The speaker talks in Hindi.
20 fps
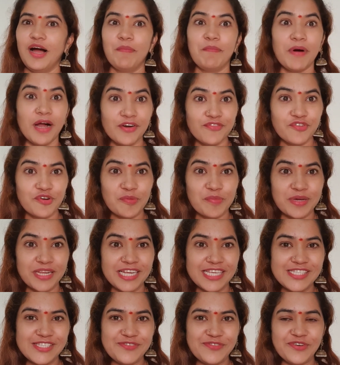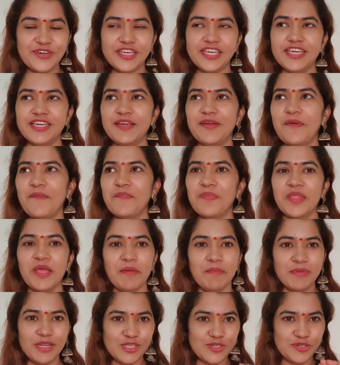अपार्ट फ्रॉम क्रेज़ी फूडी
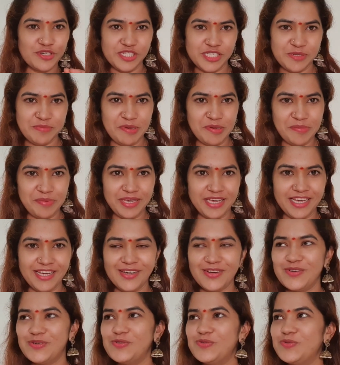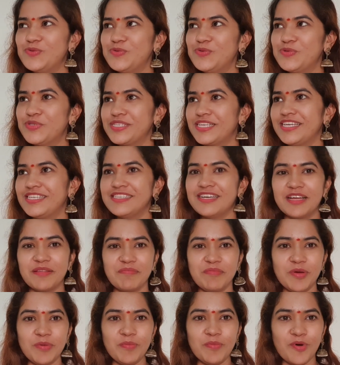मेरी छोटी सी बेबी है उसके
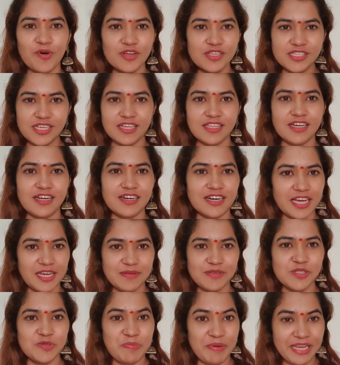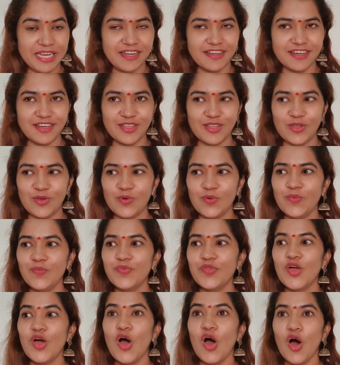साथ मैं बहुत ज़्यादा टाइम स्पेंड करती हूँ
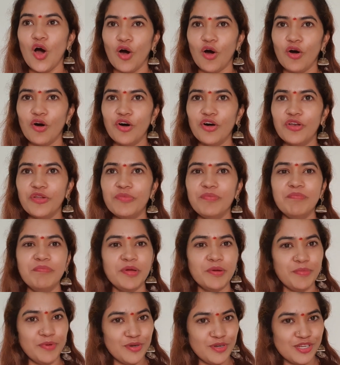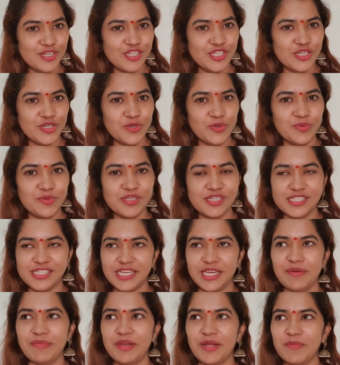और मैं ब्यूटिशियन हूँ
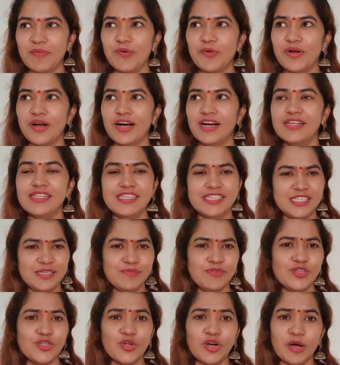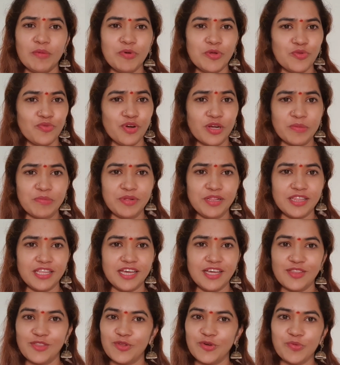जैसे कि मैंने आपको कहा जैसे मुझे थोड़ा बहुत वक्त
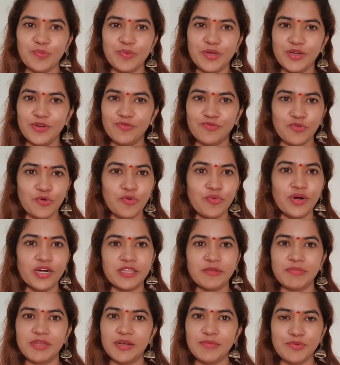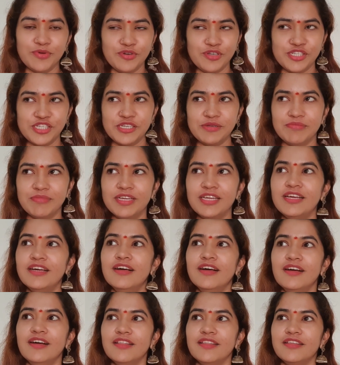मिलता है तो मैं वो वक्त मेरा ब्यूटिशियन में
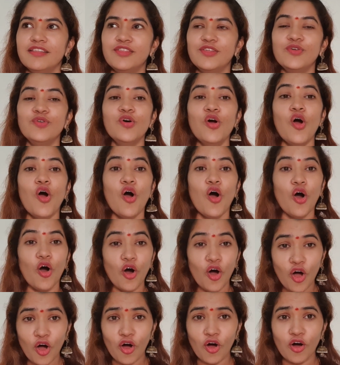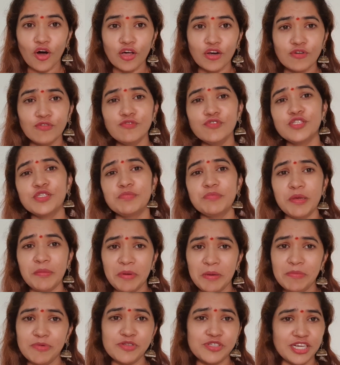देती हूँ और उसमें
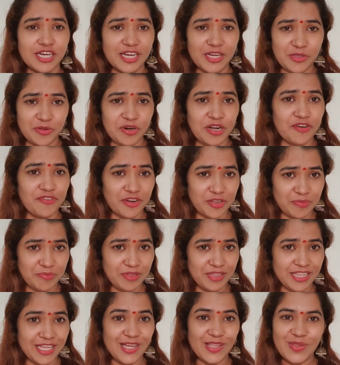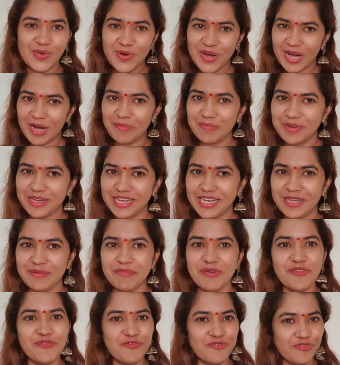भी मुझे अगर थोड़ा वक्त मिलता है तो आपके लिए
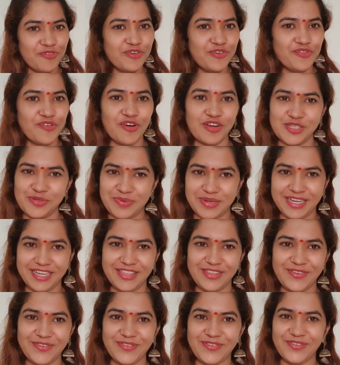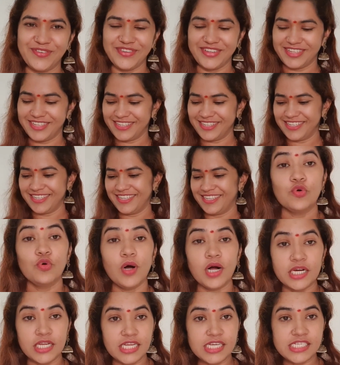मैं फूड ब्लॉग्स बनाती हूँ तो
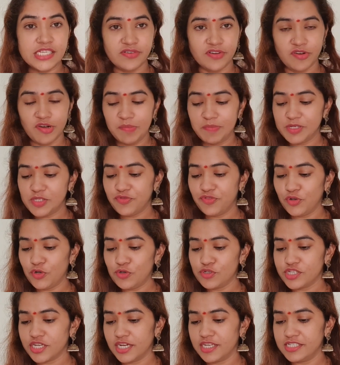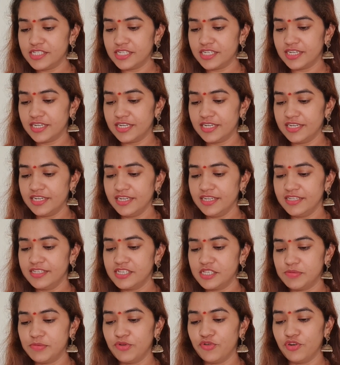अगला सवाल वापस फिरोज़ खान जी का है
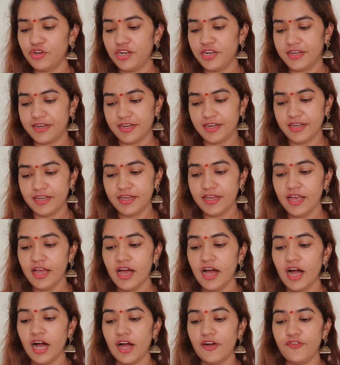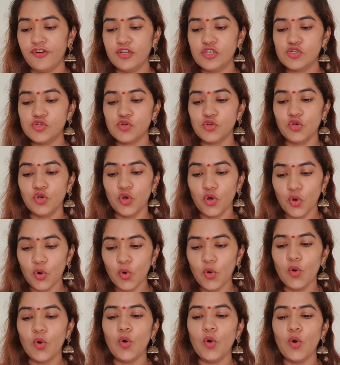जिसमें उन्होंने लिखा है आई वॉन्ट टू नो
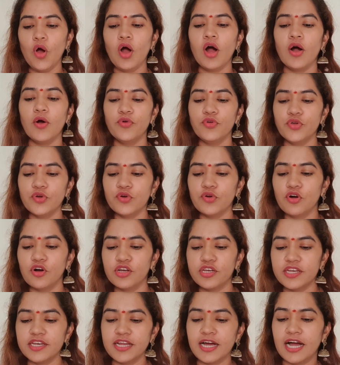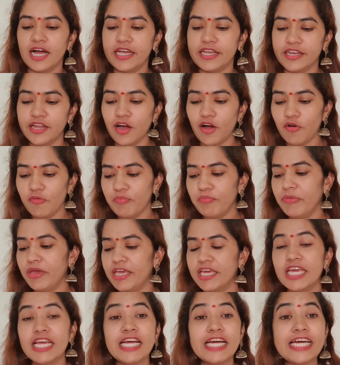हाउ यू गॉट एन आइडिया ऑफ
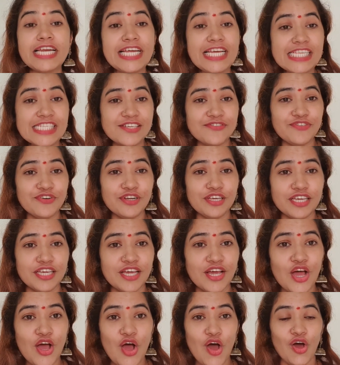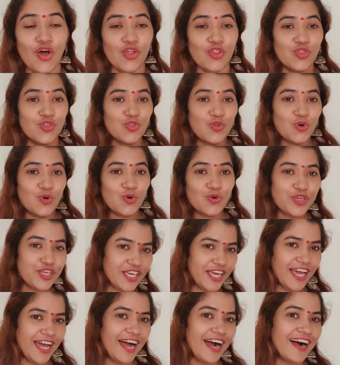मेकिंग क्रेजी फूडी तो
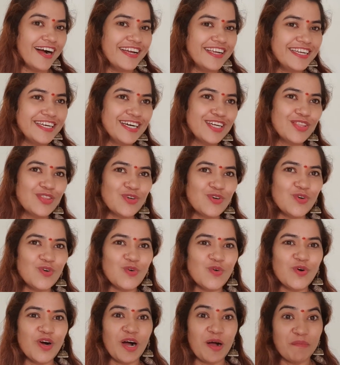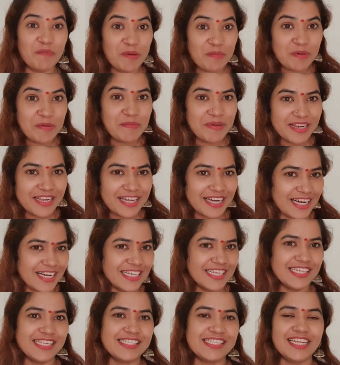ये आइडिया तो हमें भी मिल गया
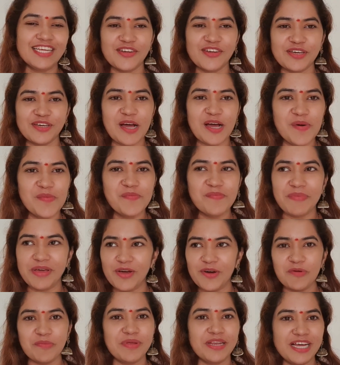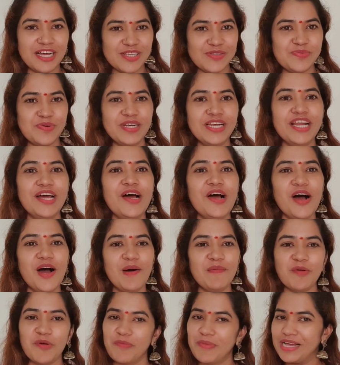इसलिए क्योंकि हम मैं और मेरे हस्बैंड
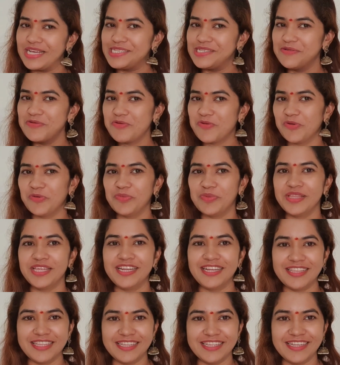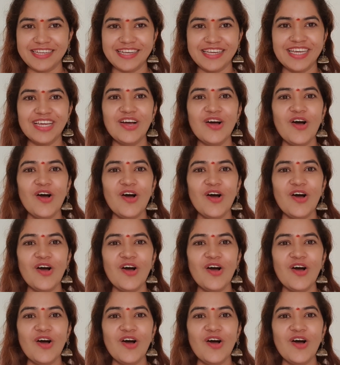हम लोग मैक्सिमम घूमते रहते थे